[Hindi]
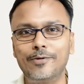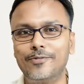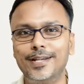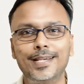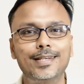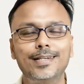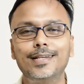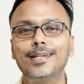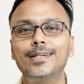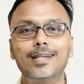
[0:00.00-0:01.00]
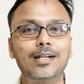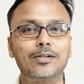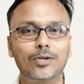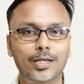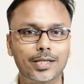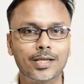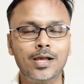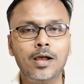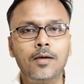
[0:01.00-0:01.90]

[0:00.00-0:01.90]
का 180 डिग्री टर्न को लेकर